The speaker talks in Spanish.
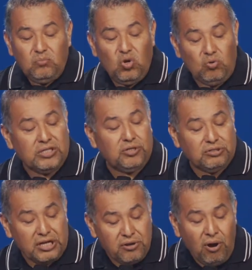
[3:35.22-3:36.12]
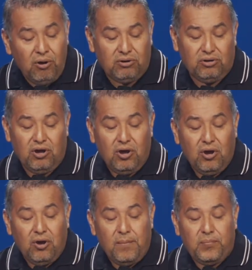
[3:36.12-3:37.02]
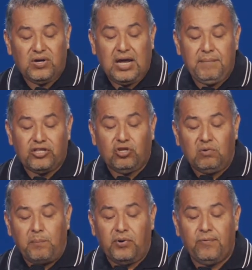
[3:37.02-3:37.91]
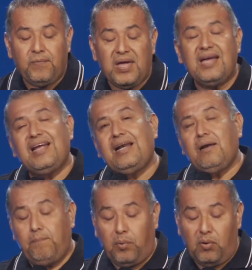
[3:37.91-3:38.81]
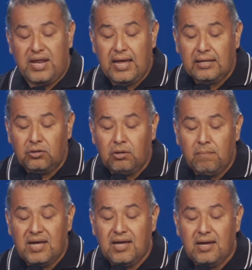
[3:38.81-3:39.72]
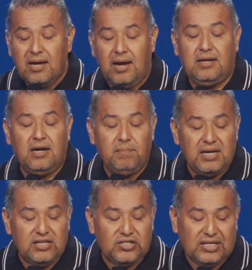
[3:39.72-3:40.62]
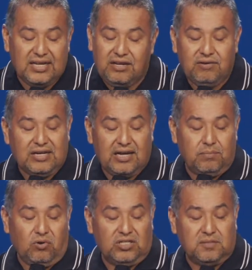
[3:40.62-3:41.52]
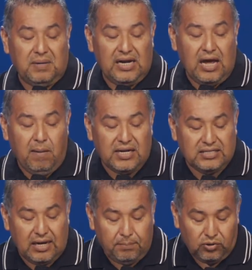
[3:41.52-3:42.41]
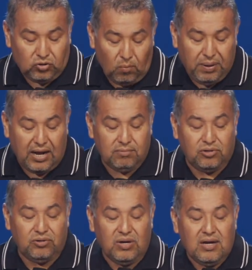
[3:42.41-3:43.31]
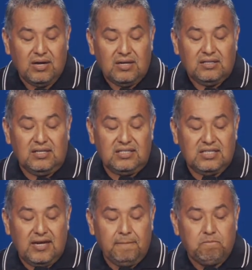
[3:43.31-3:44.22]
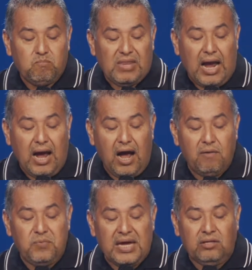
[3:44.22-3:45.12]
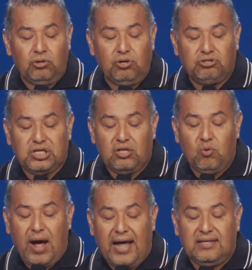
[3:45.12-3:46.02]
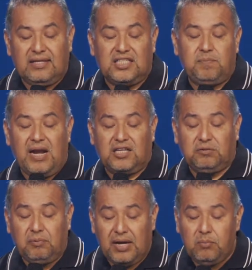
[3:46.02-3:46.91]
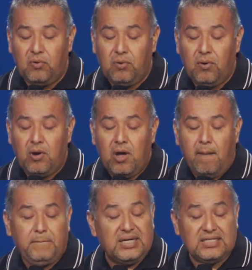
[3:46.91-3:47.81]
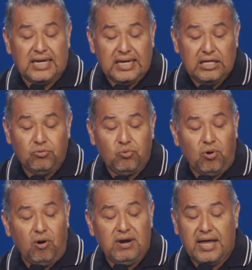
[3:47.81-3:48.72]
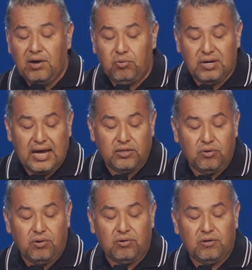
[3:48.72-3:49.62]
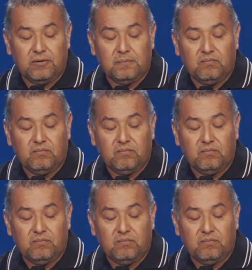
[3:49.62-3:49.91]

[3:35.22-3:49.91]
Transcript: nuestro Señor, porque me tuvo por fiel poniéndome en el ministerio. Qué hermosas palabras del apóstol Pablo. Dice, habiendo yo sido antes blasfemo, perseguidor e injuriador,